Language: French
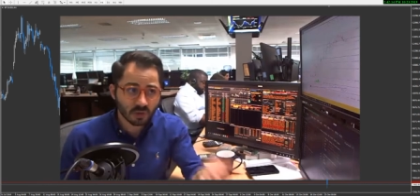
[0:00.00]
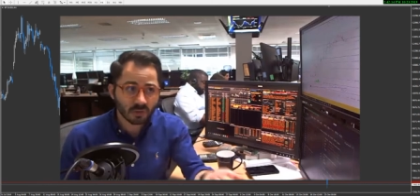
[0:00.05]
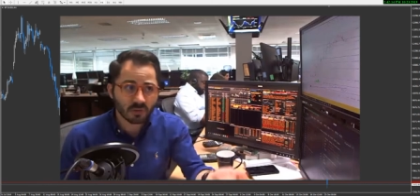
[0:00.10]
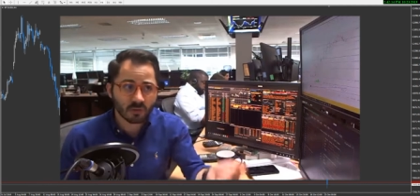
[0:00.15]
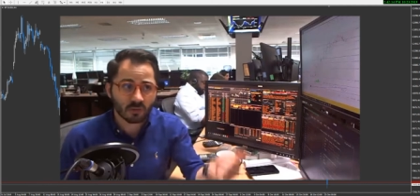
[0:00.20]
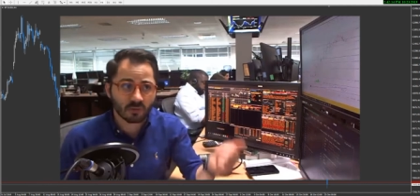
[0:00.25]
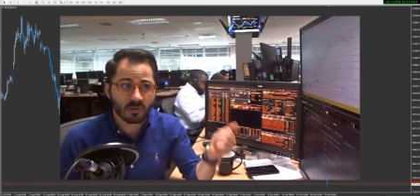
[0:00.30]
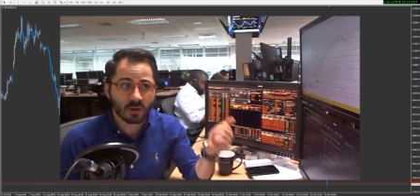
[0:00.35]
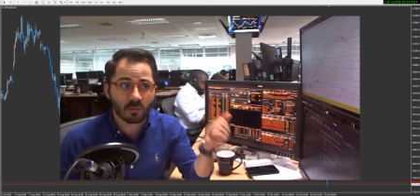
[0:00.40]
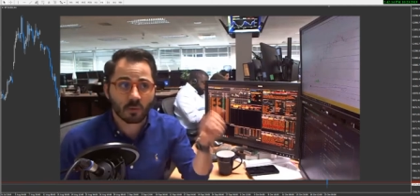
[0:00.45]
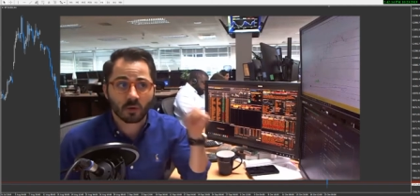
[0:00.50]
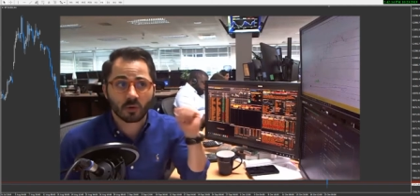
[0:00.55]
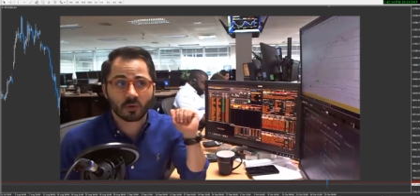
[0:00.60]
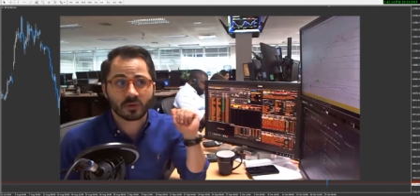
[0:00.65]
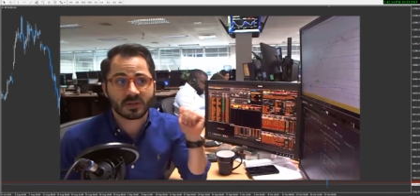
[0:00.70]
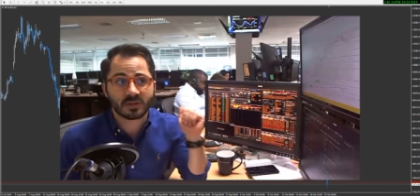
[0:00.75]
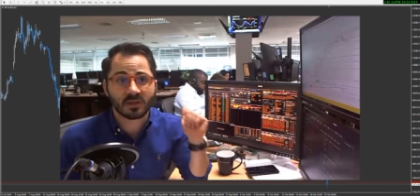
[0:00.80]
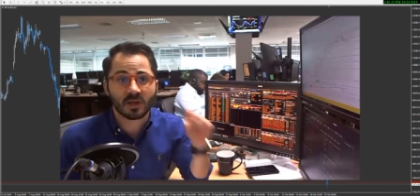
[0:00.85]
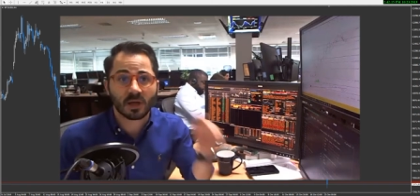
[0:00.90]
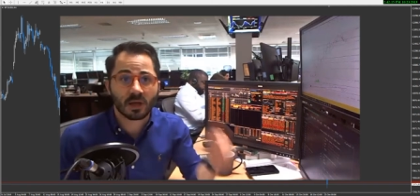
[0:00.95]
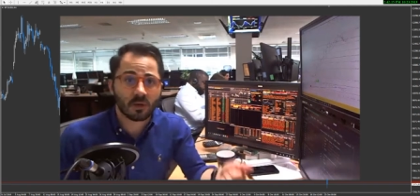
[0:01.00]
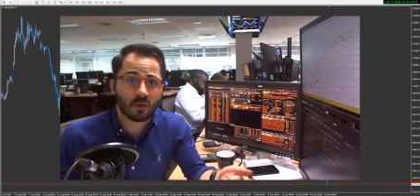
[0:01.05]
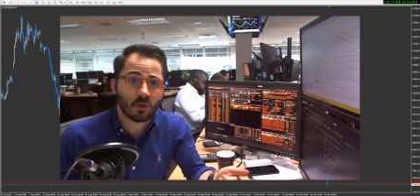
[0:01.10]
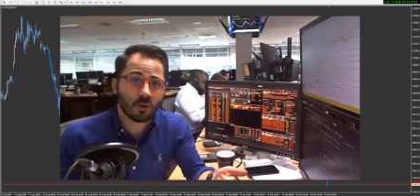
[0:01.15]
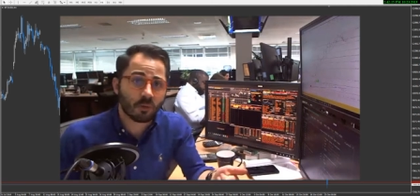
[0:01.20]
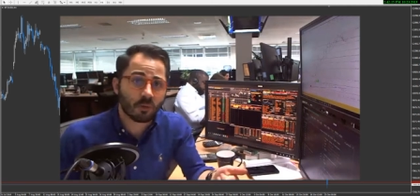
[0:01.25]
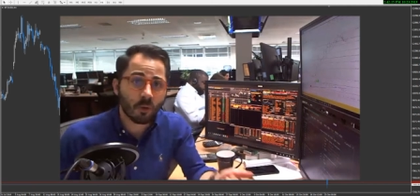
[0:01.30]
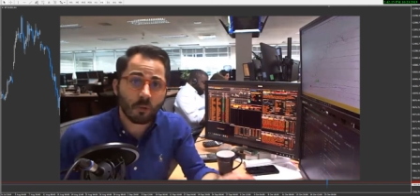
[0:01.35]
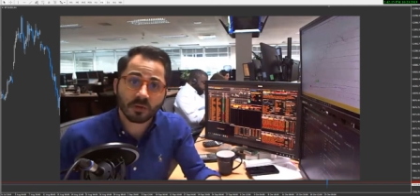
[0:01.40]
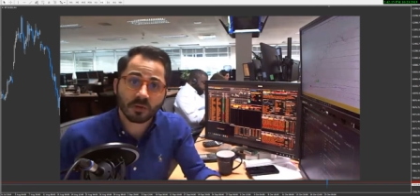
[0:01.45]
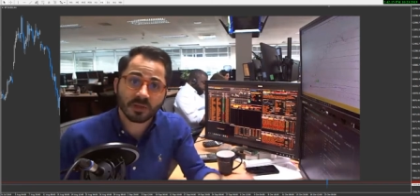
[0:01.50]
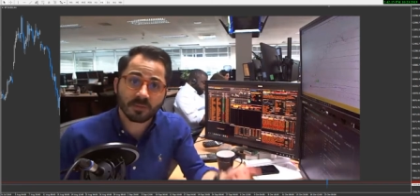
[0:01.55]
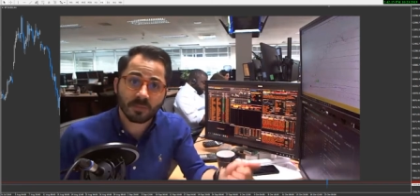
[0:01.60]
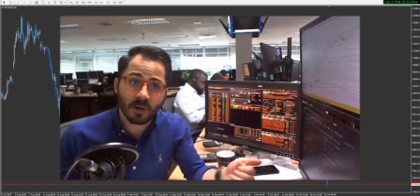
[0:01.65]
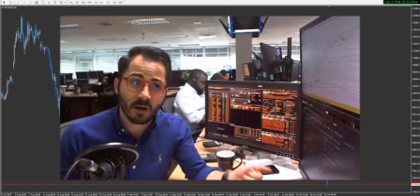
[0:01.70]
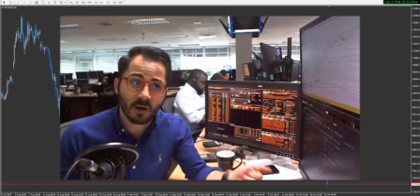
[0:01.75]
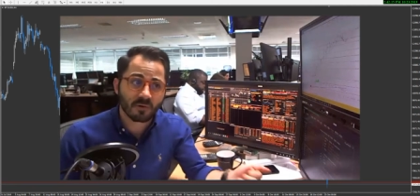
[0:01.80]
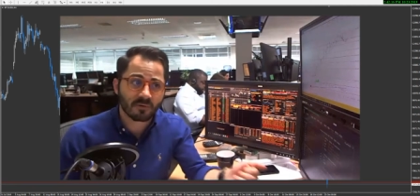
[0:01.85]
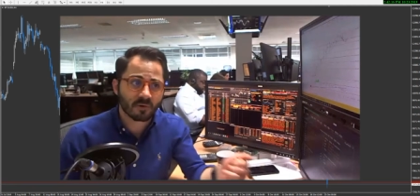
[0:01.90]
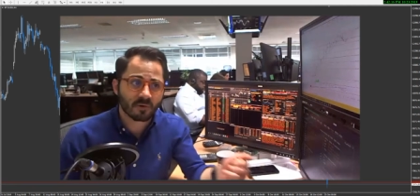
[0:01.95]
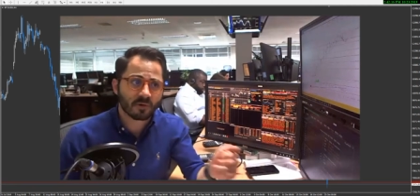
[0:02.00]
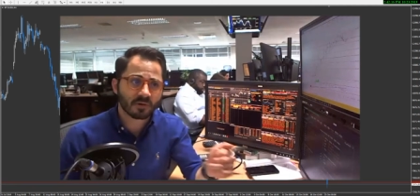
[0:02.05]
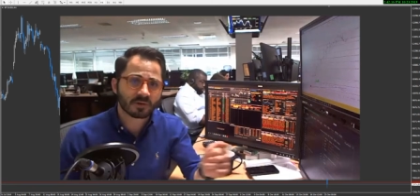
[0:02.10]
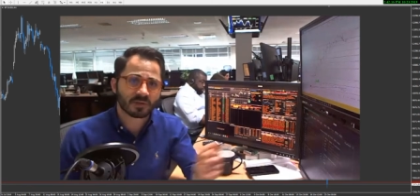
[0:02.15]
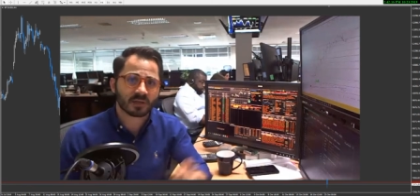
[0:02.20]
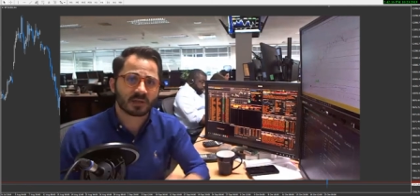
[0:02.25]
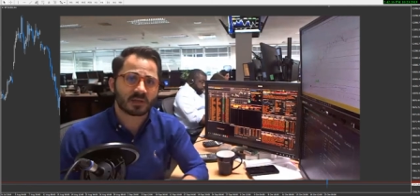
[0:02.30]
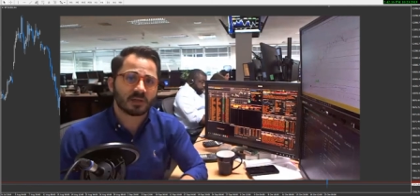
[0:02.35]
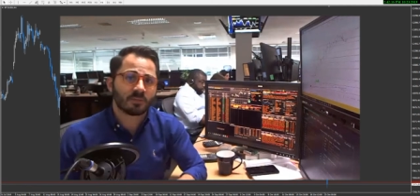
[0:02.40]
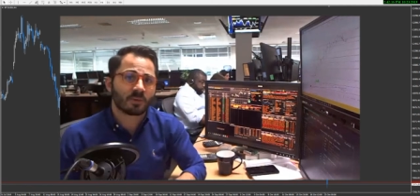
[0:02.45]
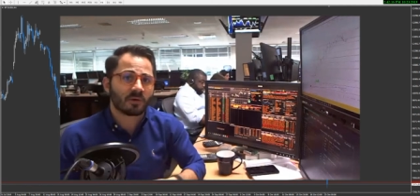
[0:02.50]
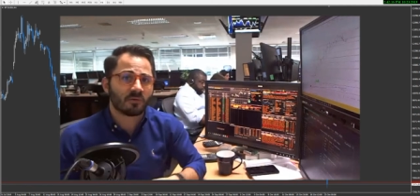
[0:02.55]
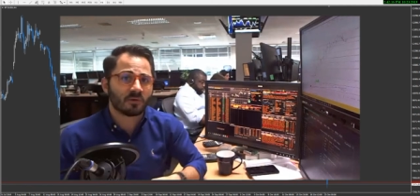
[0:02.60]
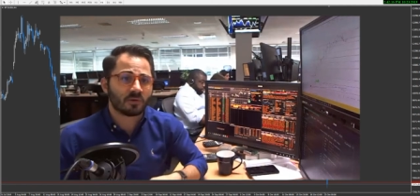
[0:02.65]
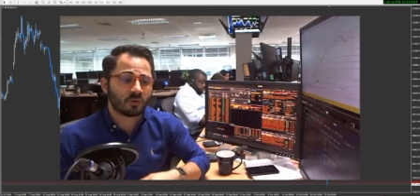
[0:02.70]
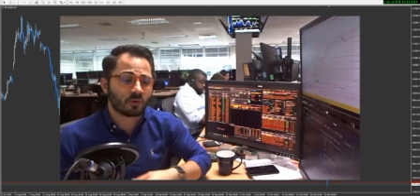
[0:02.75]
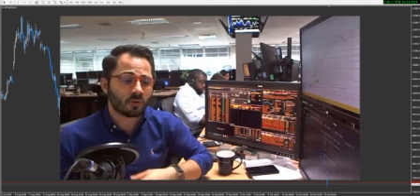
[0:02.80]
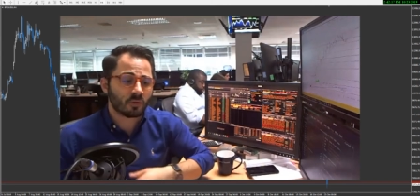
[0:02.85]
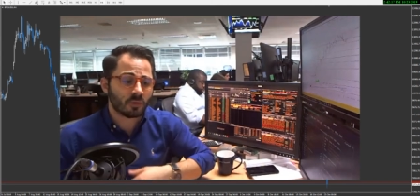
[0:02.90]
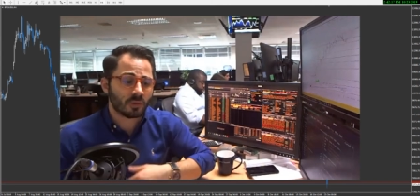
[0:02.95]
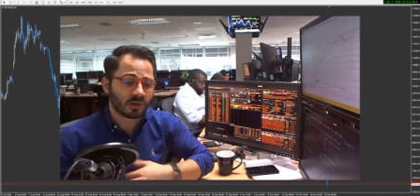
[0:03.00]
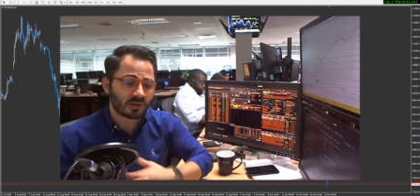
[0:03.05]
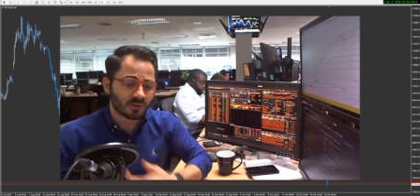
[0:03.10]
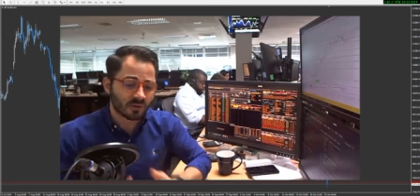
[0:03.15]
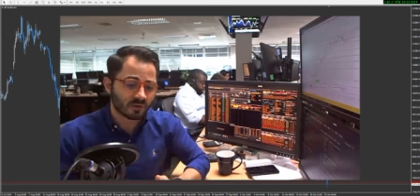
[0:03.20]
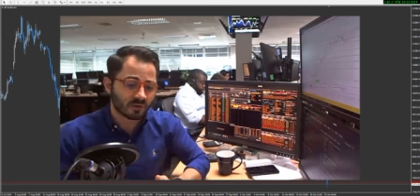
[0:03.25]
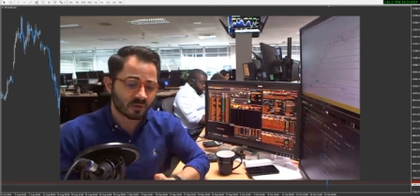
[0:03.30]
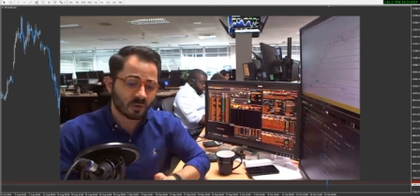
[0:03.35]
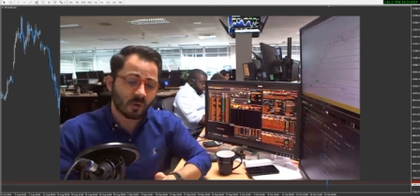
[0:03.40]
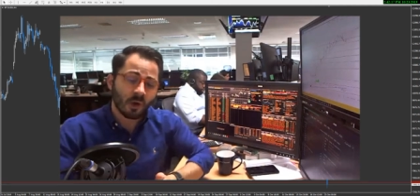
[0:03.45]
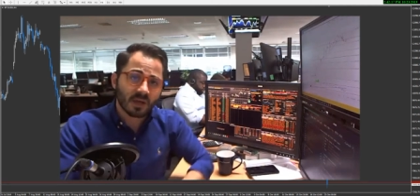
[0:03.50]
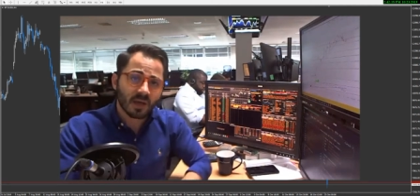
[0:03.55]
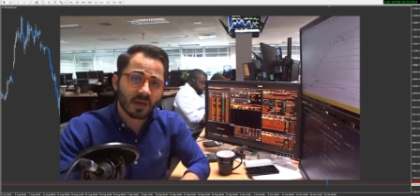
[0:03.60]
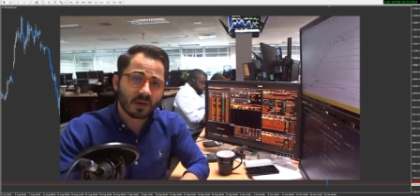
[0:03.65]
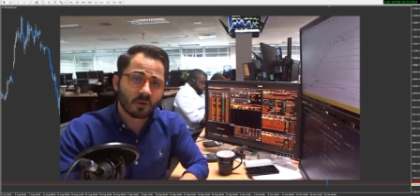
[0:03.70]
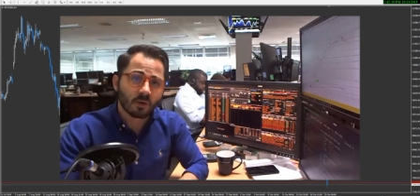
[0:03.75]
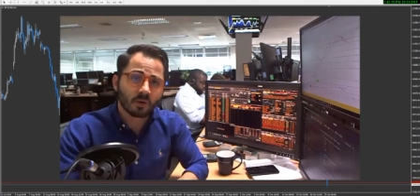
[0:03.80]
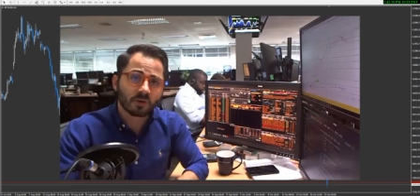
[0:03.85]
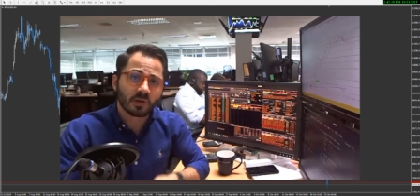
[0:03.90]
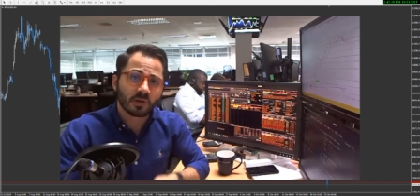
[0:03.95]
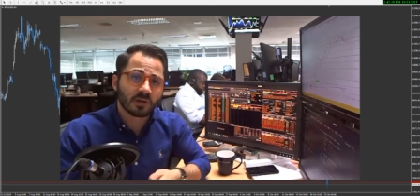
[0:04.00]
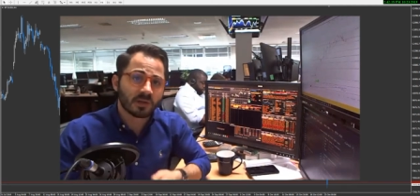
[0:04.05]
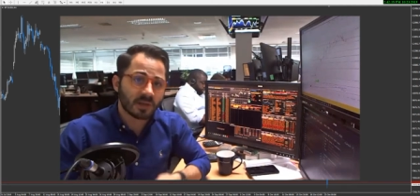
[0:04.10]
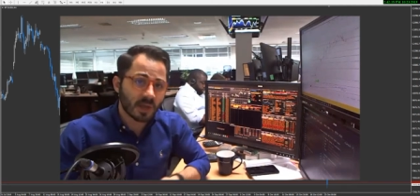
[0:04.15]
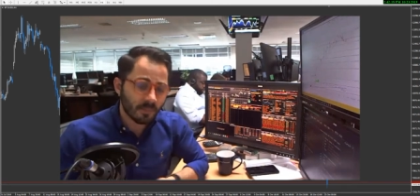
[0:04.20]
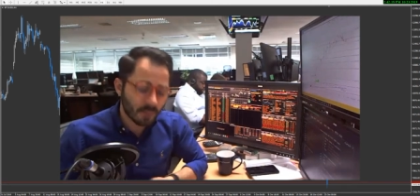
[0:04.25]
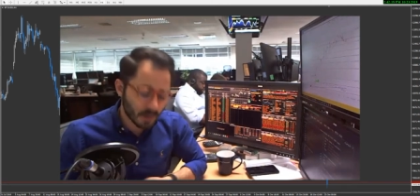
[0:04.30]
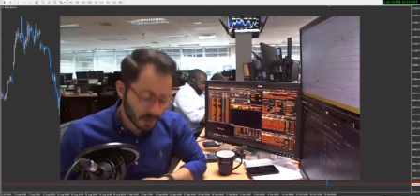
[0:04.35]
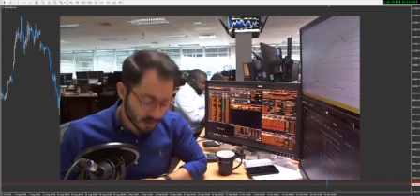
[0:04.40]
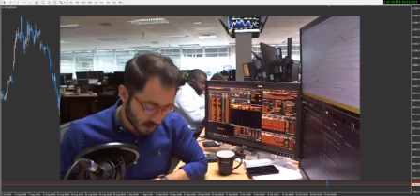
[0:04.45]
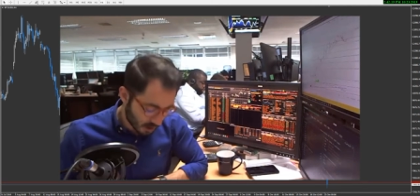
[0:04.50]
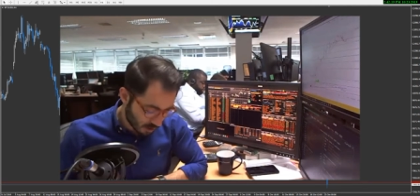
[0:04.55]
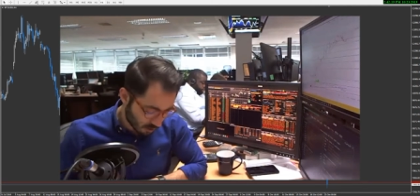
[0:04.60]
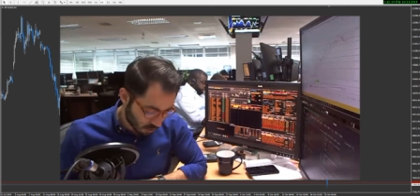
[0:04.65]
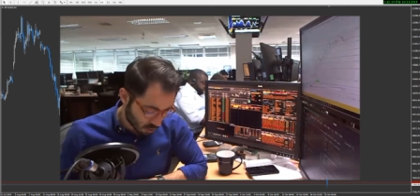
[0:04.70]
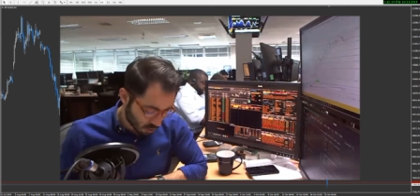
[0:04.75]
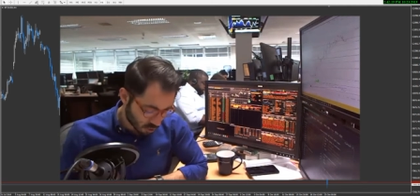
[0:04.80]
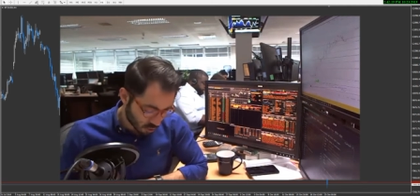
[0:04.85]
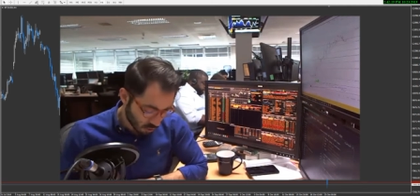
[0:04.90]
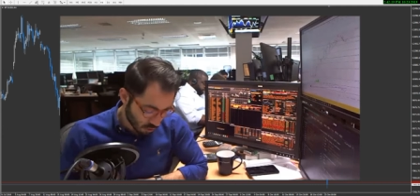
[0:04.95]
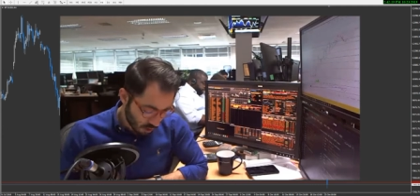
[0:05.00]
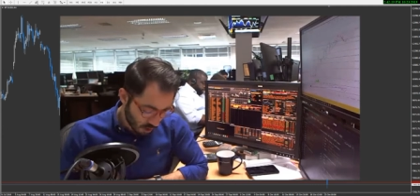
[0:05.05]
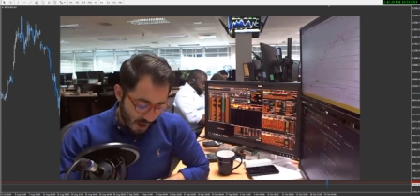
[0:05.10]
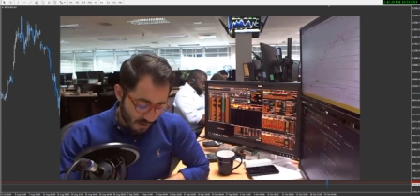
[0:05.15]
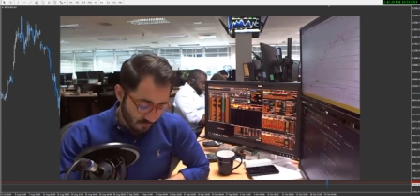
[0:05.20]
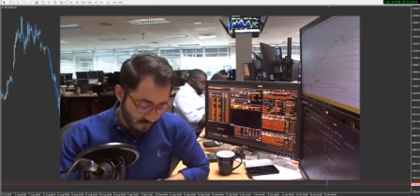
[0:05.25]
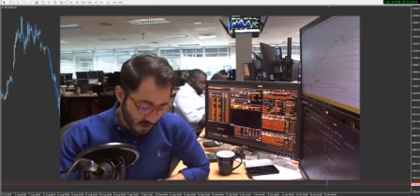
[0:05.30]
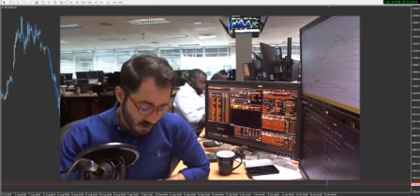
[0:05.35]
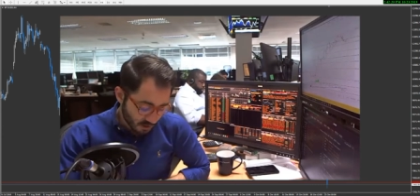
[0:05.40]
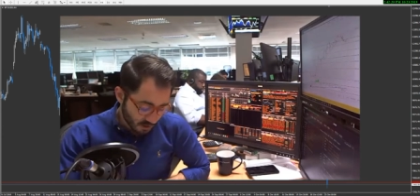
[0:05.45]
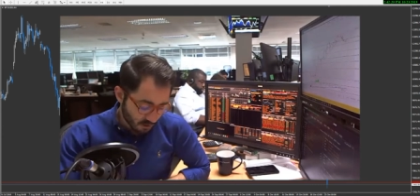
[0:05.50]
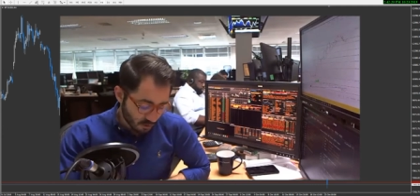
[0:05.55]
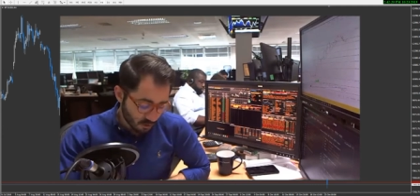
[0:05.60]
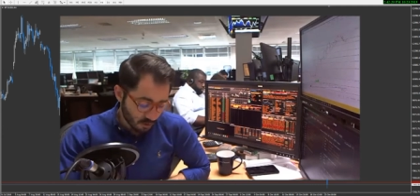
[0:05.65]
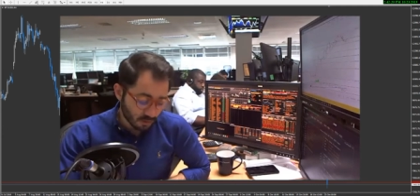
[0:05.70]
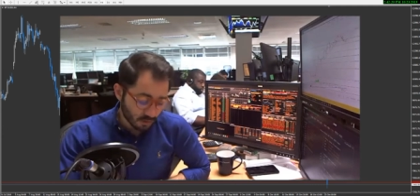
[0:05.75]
donc vraiment le scénario proposé par la France hein, qui prévoit du coup une extension très courte d'à peine quelques jours avec